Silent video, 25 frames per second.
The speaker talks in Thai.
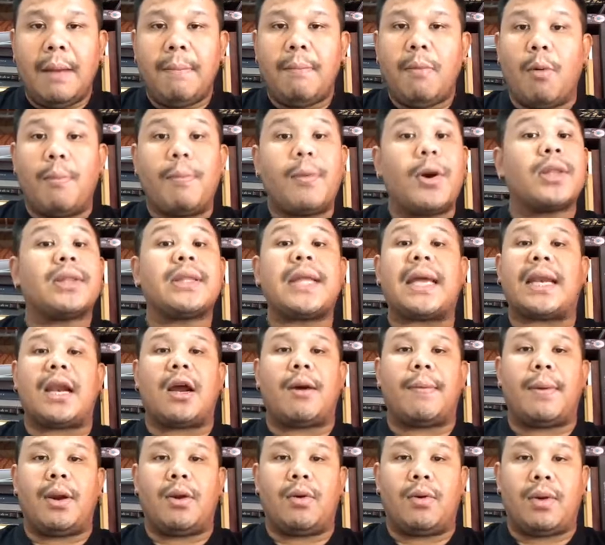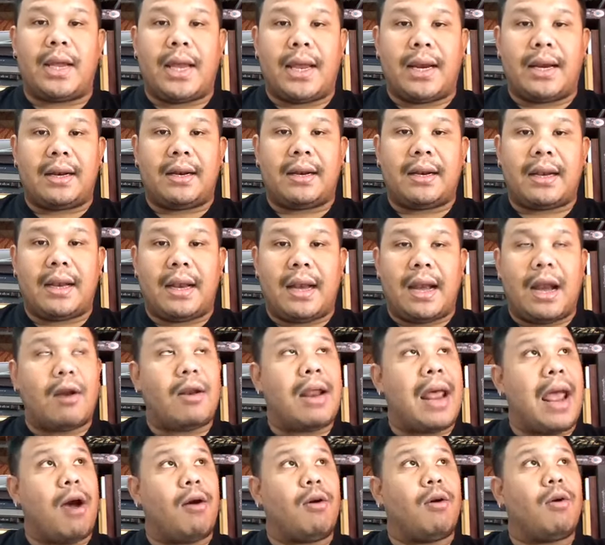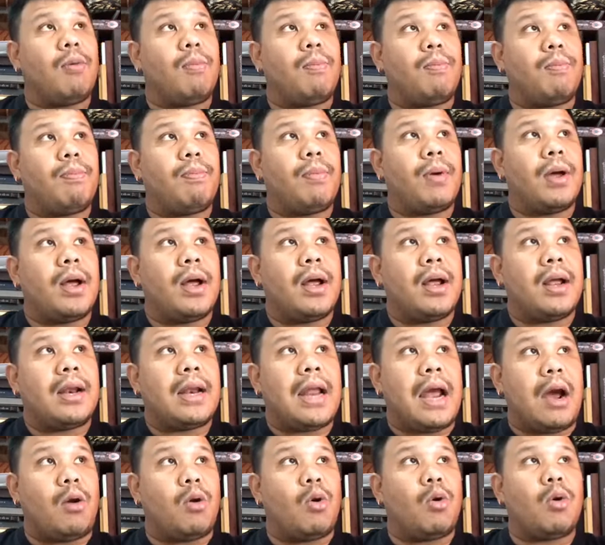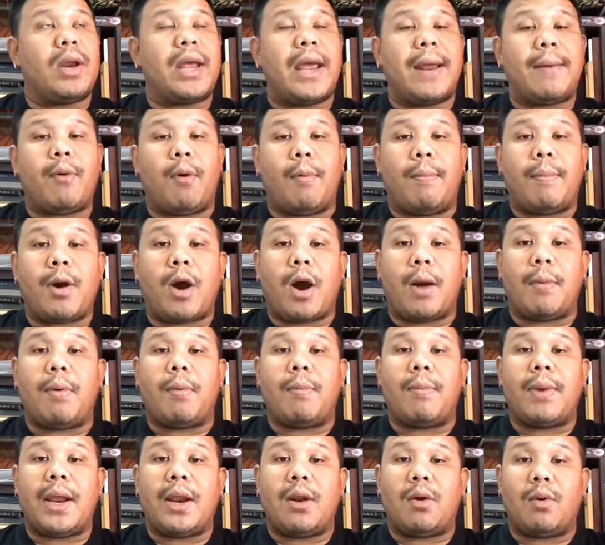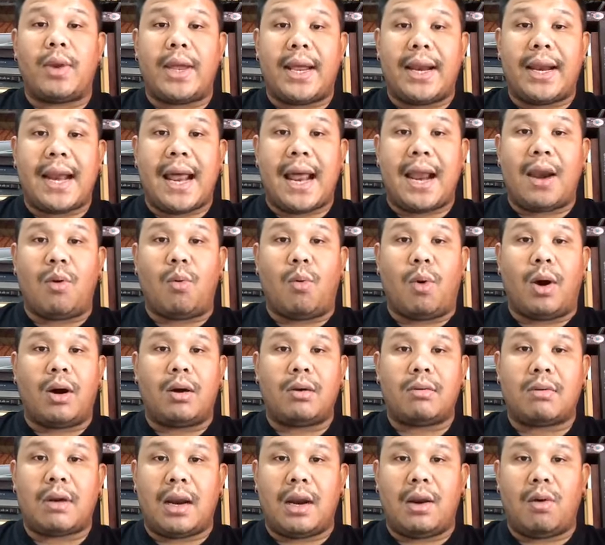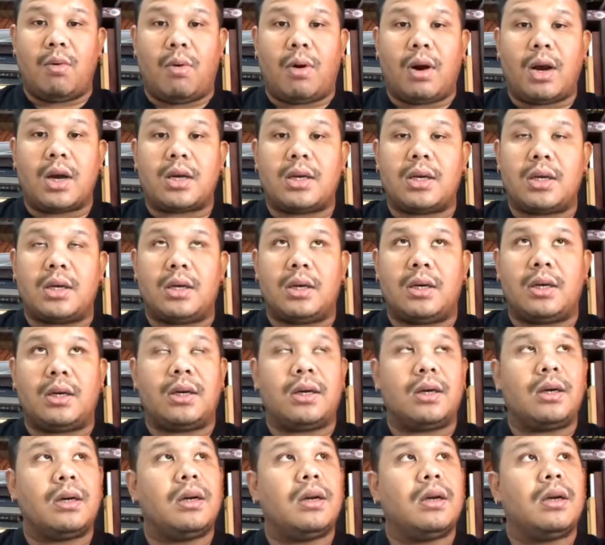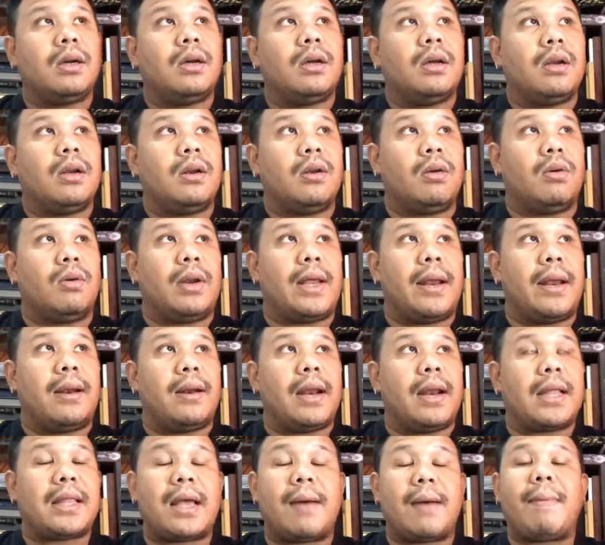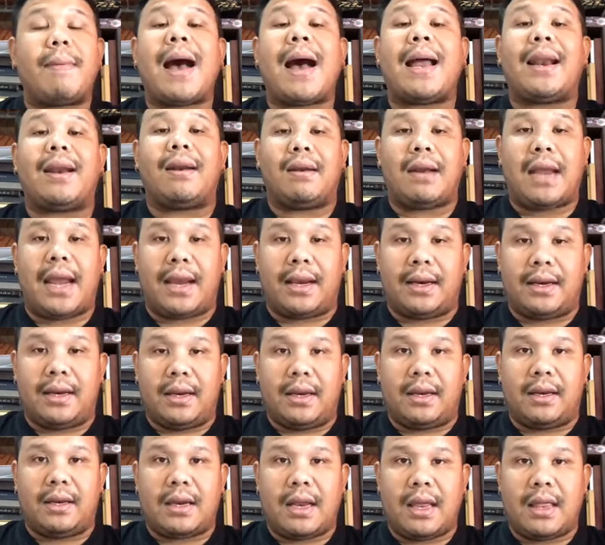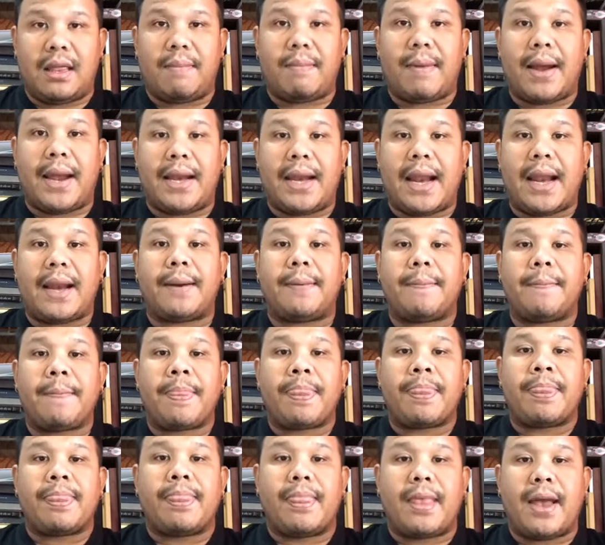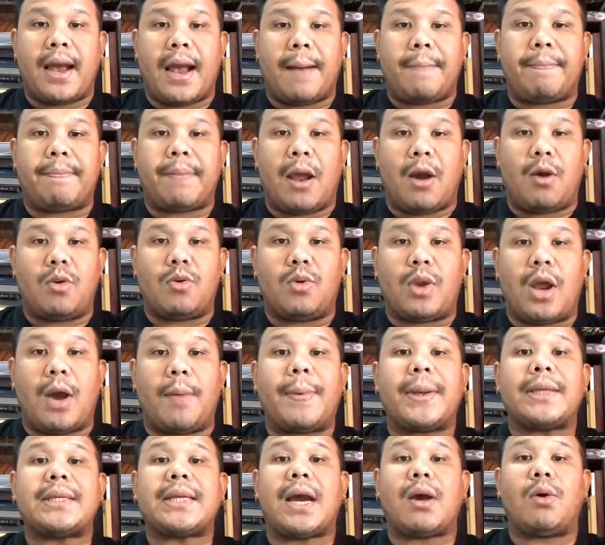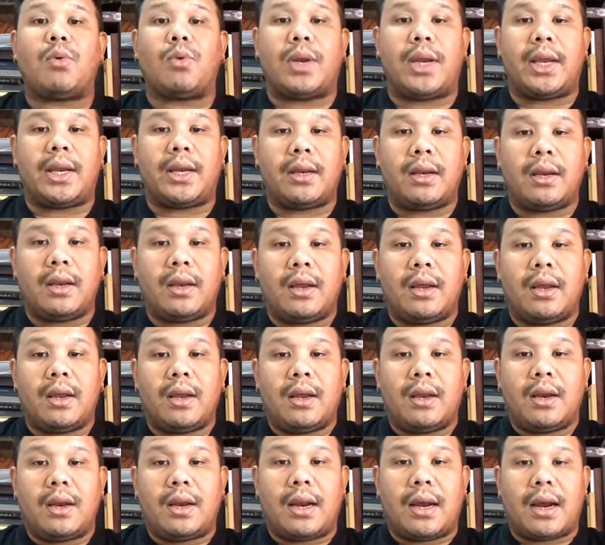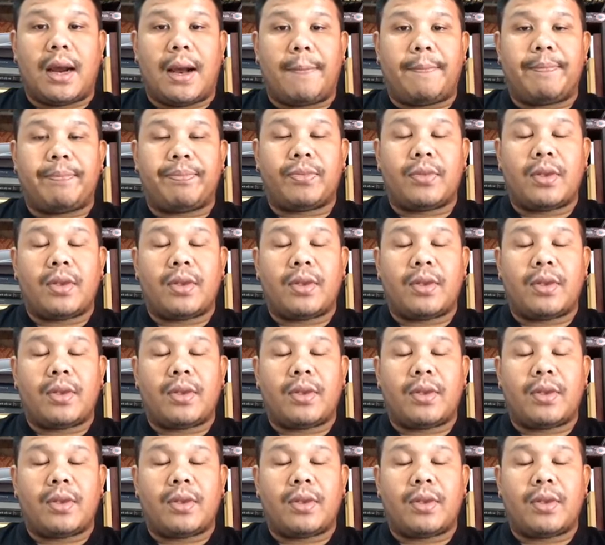ผมก็ติดเอาไปโรงเรียนแล้วแถวแถวโรงเรียนผมเมื่อก่อนผมเรียนโรงเรียนนาหลวงนาหลวงก็คือ โรงเรียนรัฐบาลแห่งหนึ่งในสมัยนั้นนะครับ แถวอยู่แถวประชาอุทิศนะครับ